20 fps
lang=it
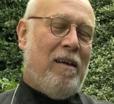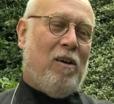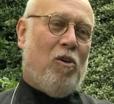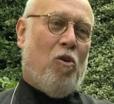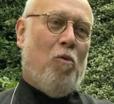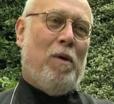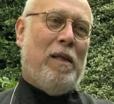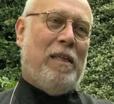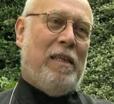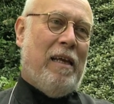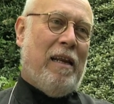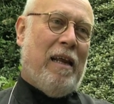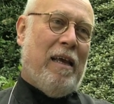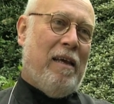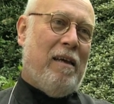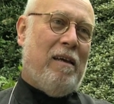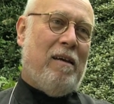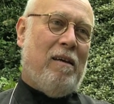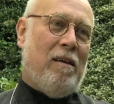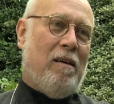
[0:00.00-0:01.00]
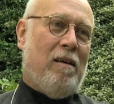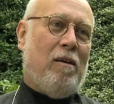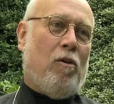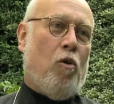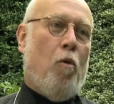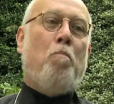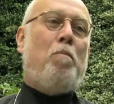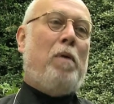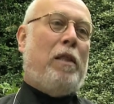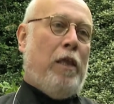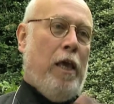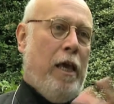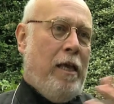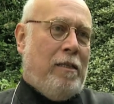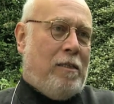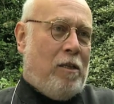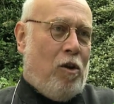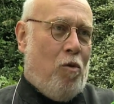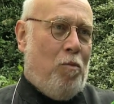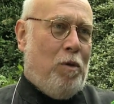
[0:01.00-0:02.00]
come dire, eh,
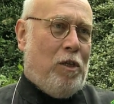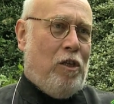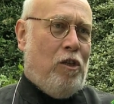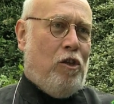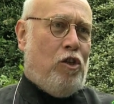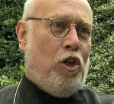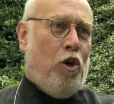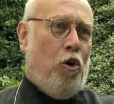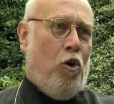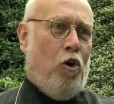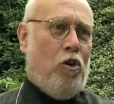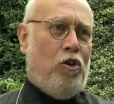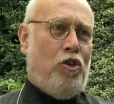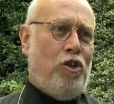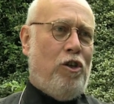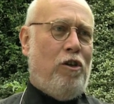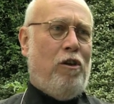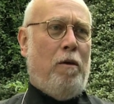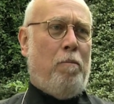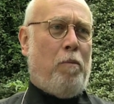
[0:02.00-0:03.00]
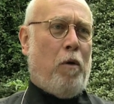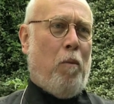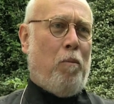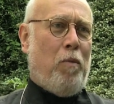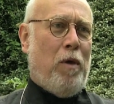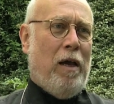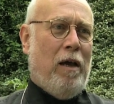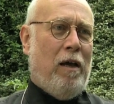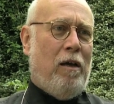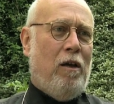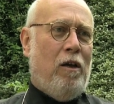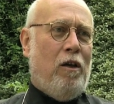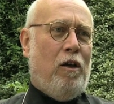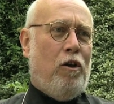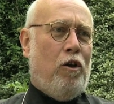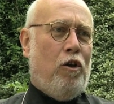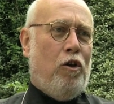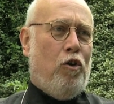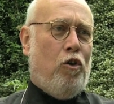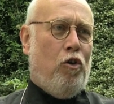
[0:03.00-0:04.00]
competenza, come si dice oggi, le proprie
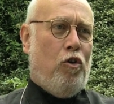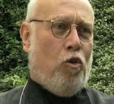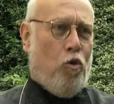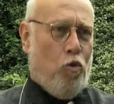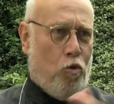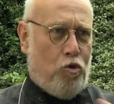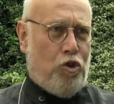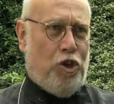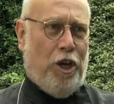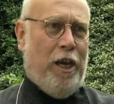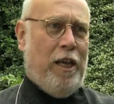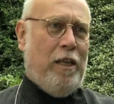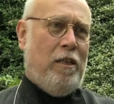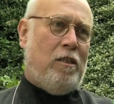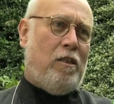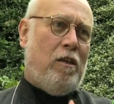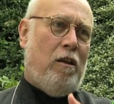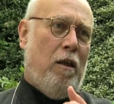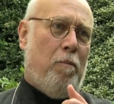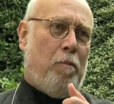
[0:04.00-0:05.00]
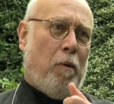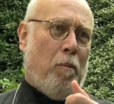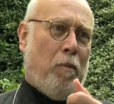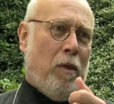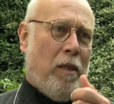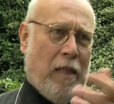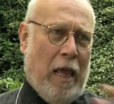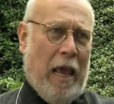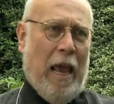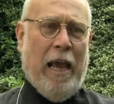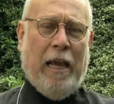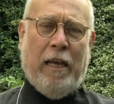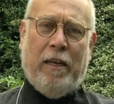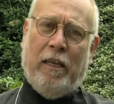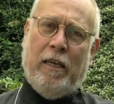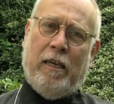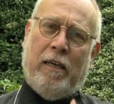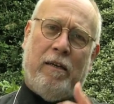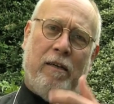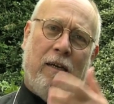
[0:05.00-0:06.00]
eh, conoscenze, le proprie
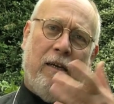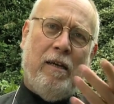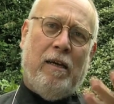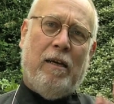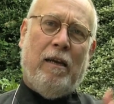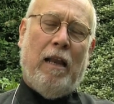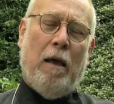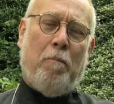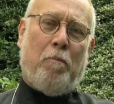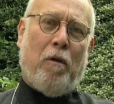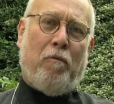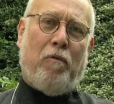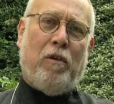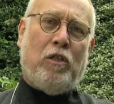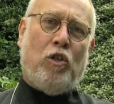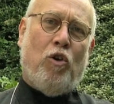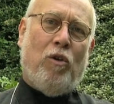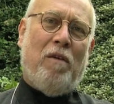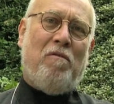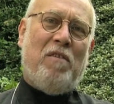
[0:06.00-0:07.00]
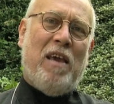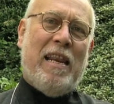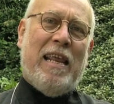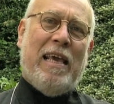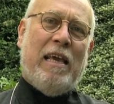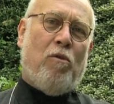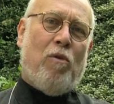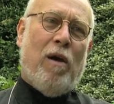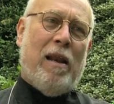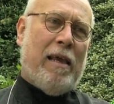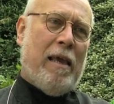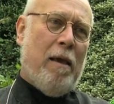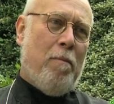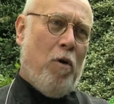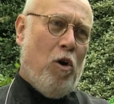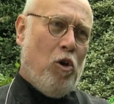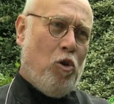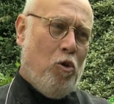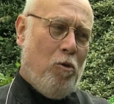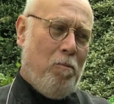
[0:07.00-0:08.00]
tecniche. La professione viene in qualche
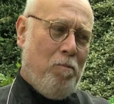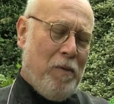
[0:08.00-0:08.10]
modo